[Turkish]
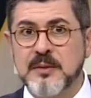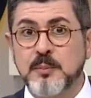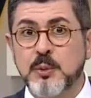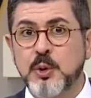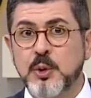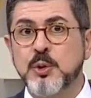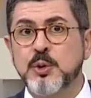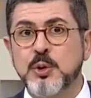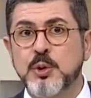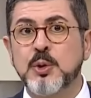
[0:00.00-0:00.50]

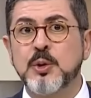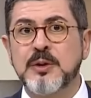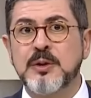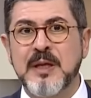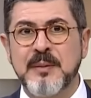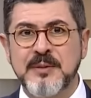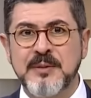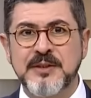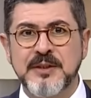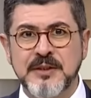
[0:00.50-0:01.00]
Bugün çünkü
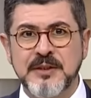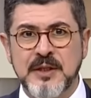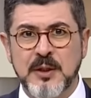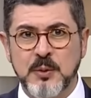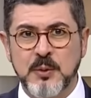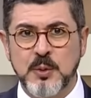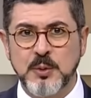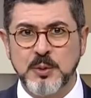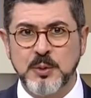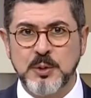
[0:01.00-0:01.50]
temizlikten
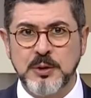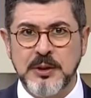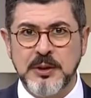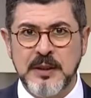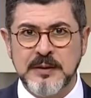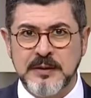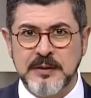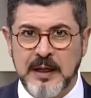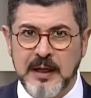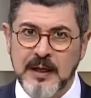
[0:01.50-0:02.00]

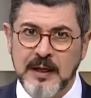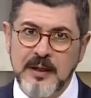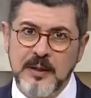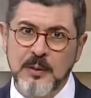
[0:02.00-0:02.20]
konuşacağız ya.